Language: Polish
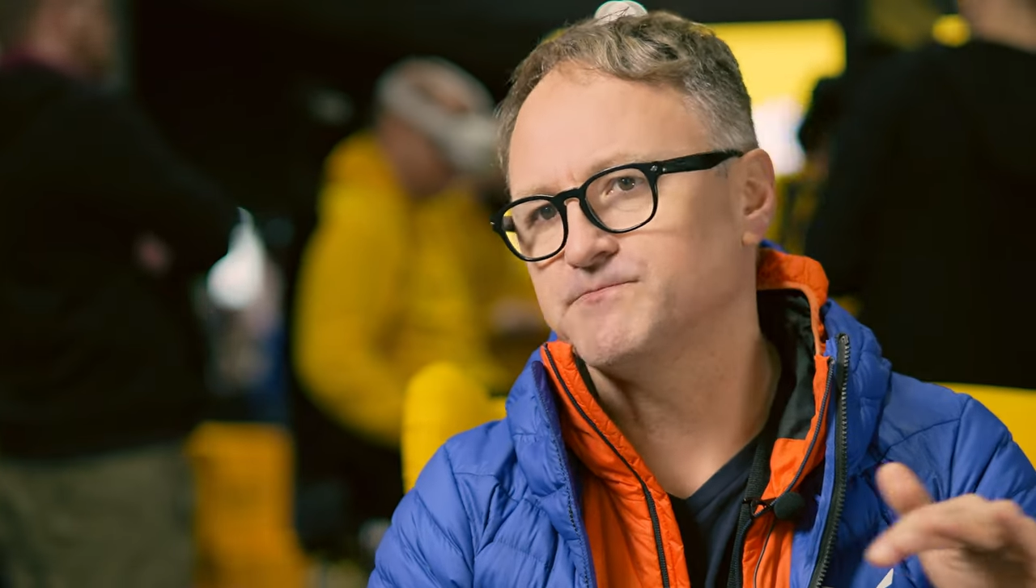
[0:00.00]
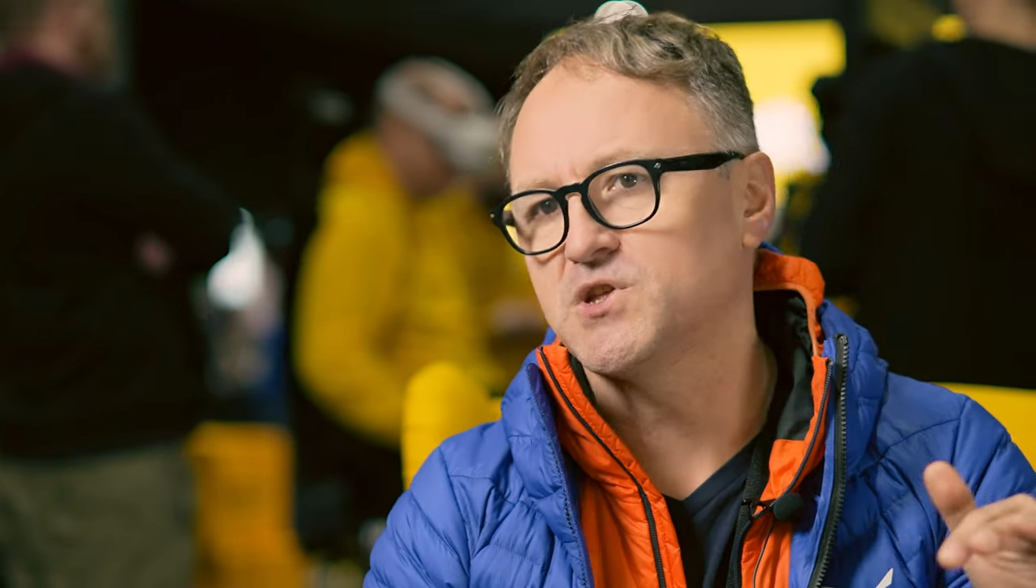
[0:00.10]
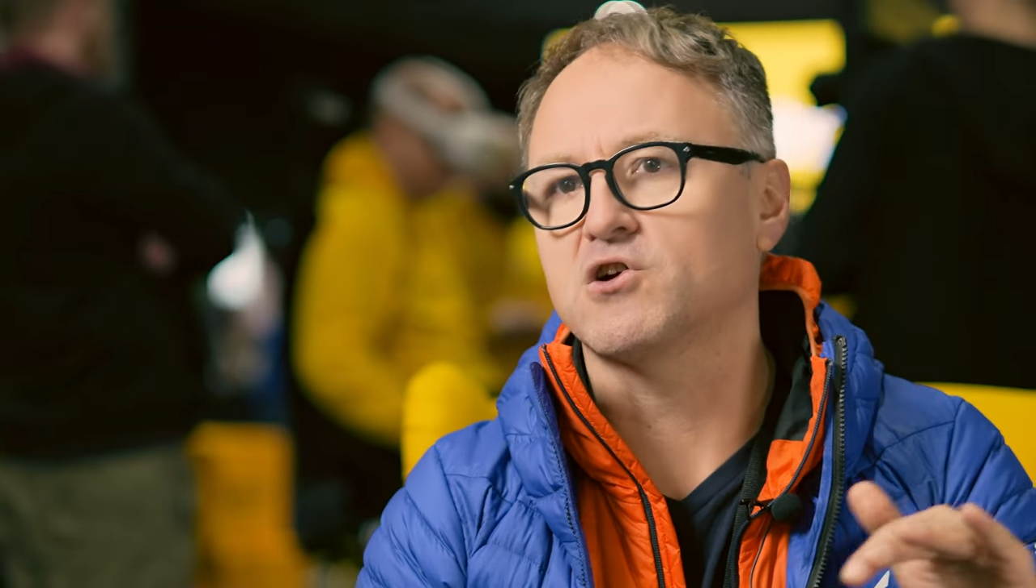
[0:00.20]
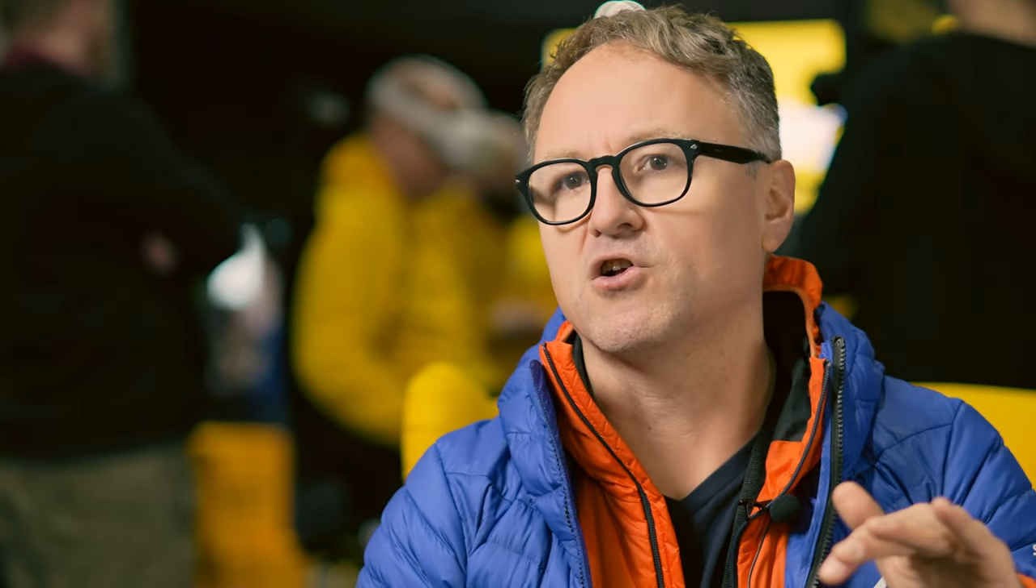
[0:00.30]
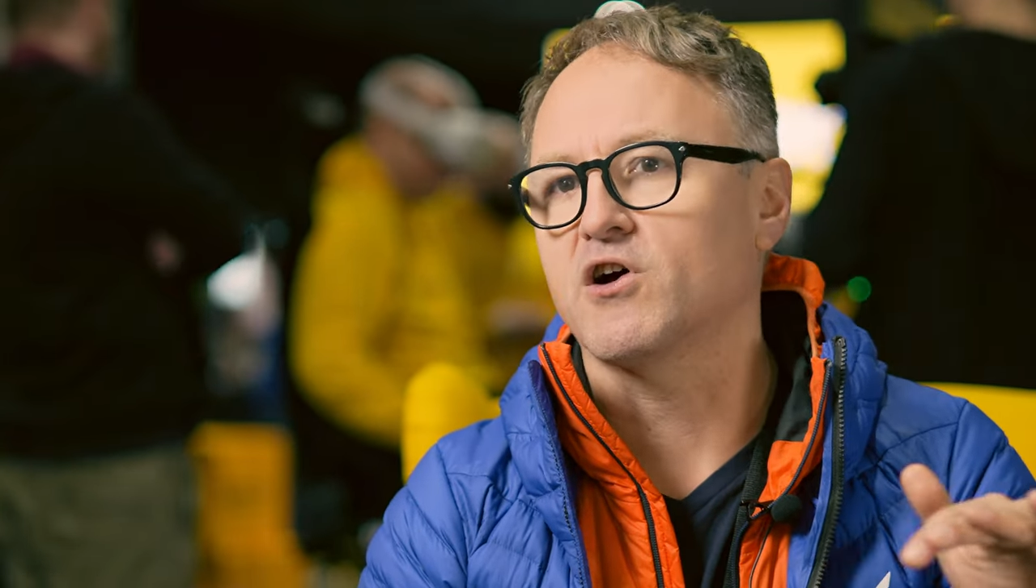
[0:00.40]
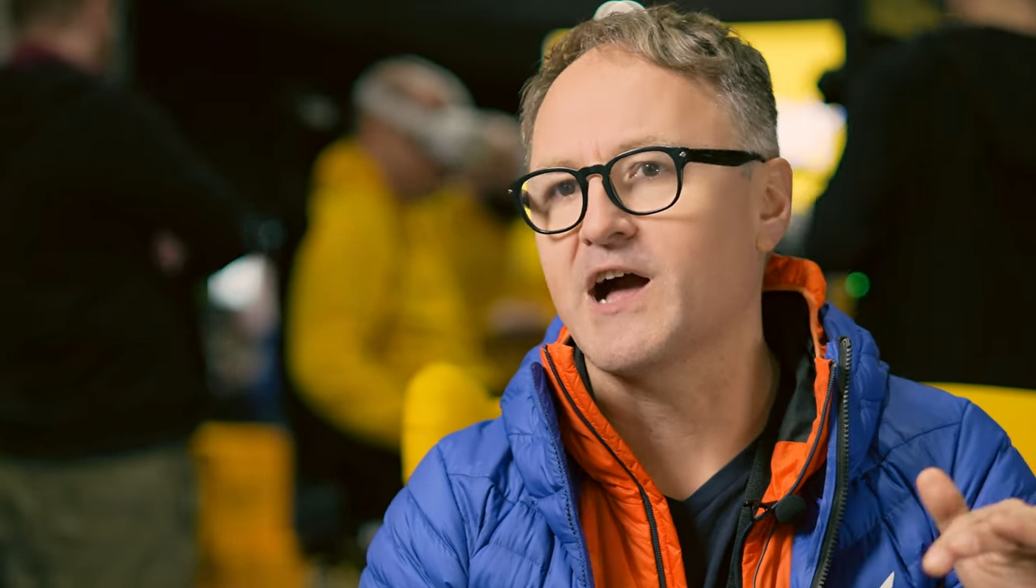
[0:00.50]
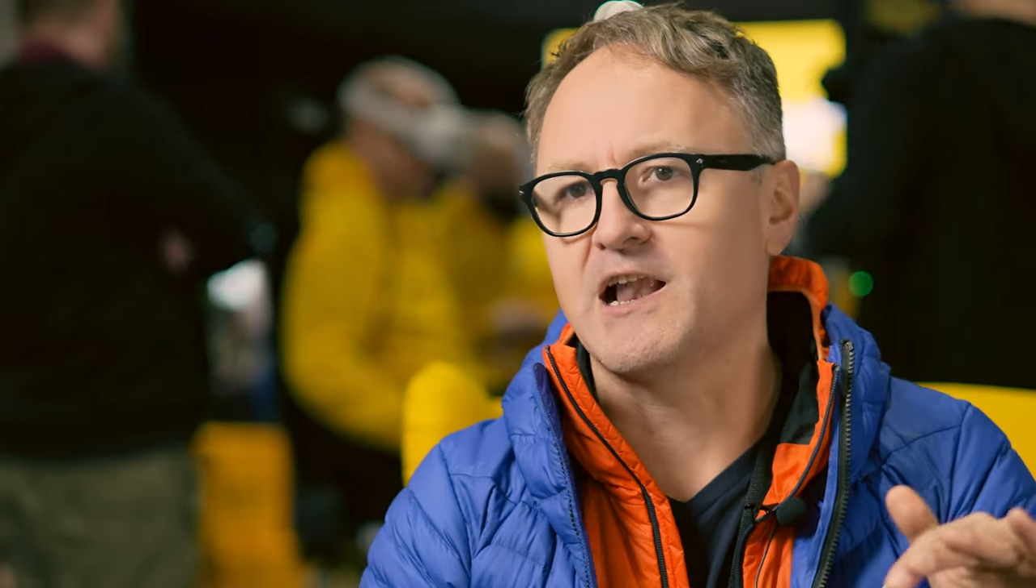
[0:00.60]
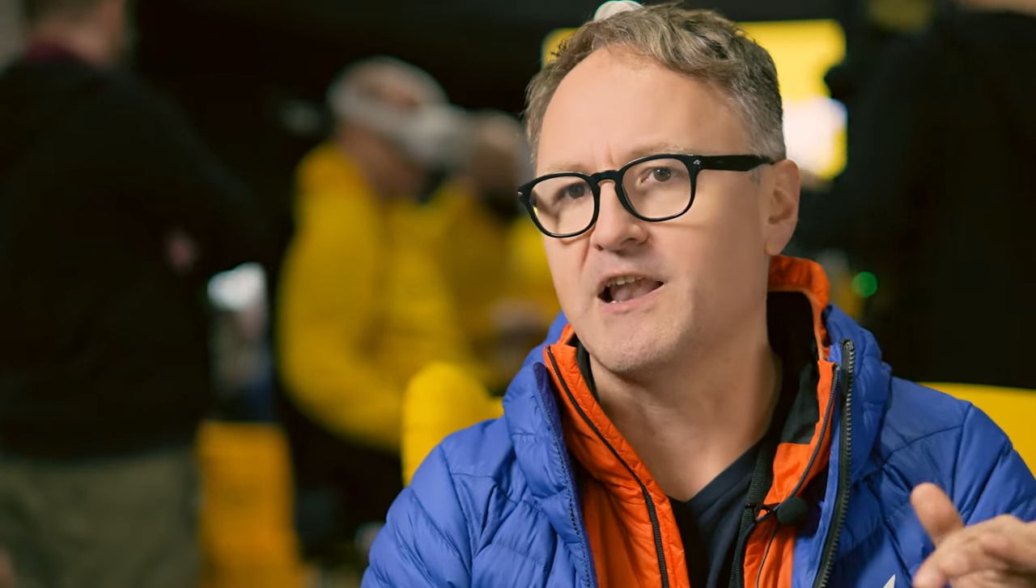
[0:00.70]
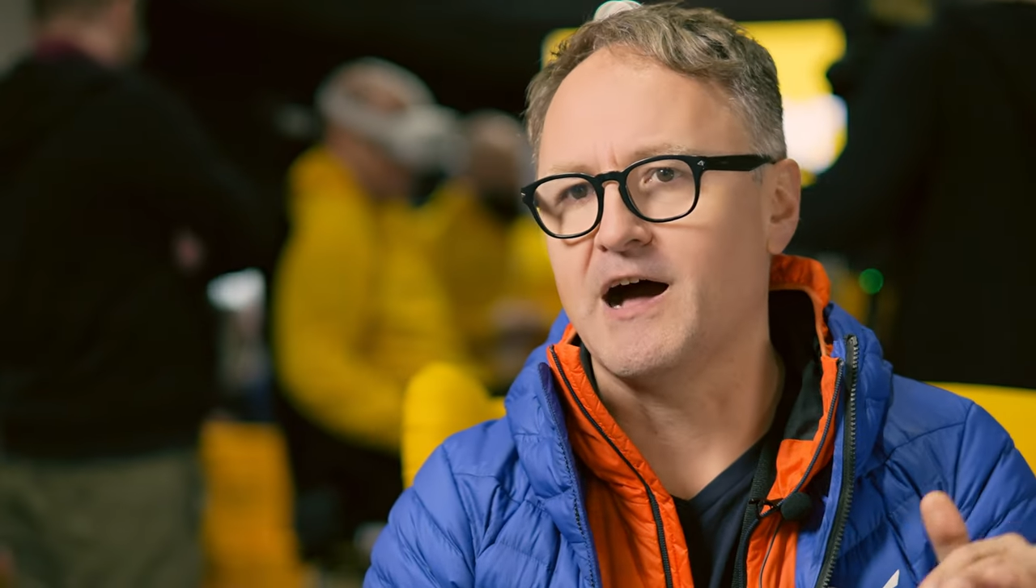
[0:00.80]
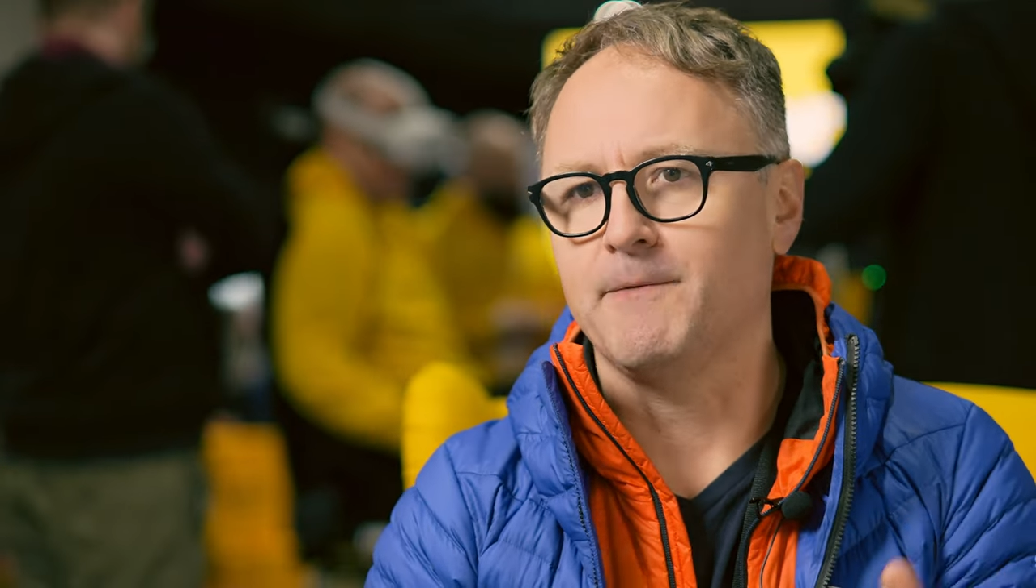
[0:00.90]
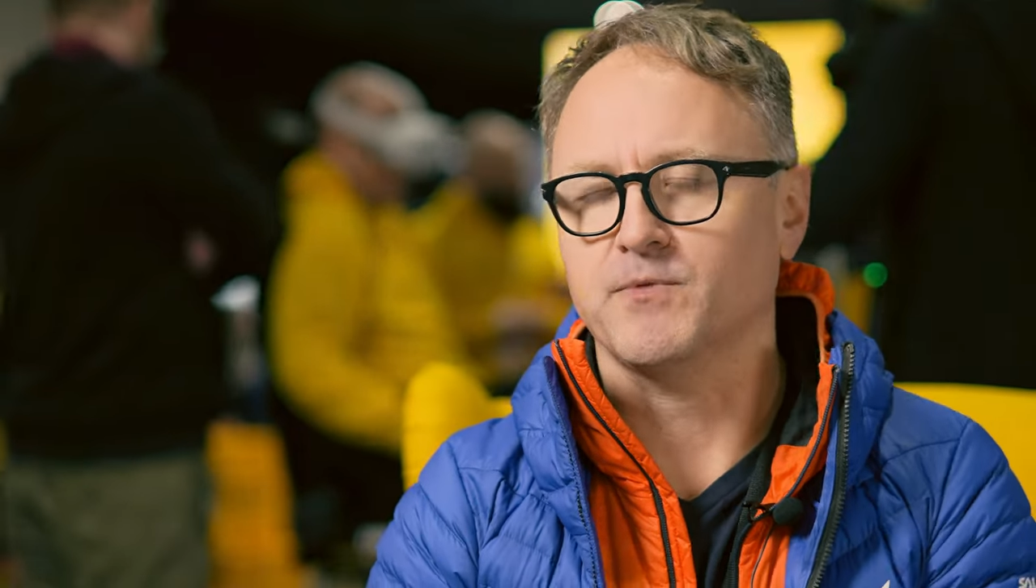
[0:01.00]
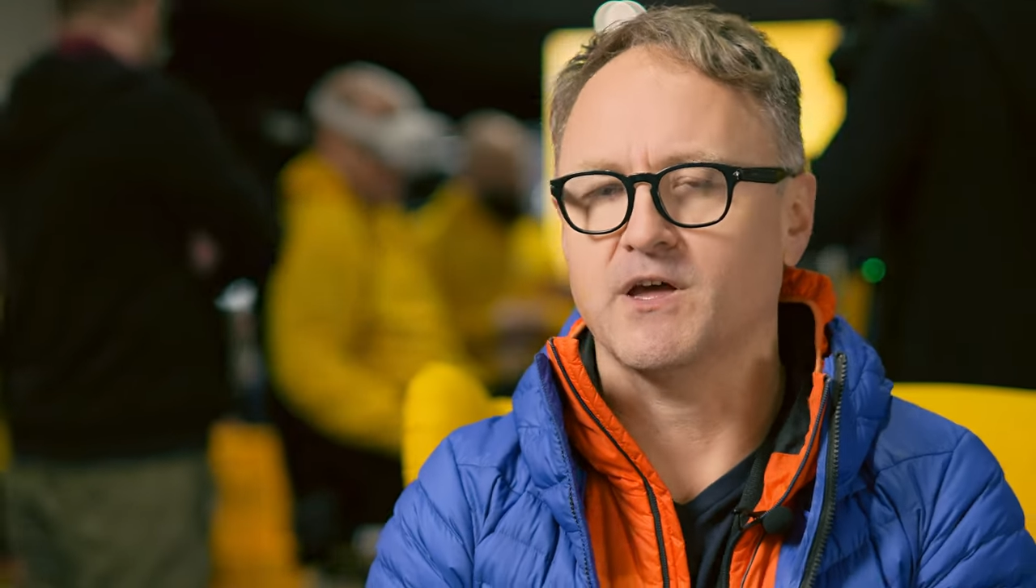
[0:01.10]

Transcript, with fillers: tylko lokalna,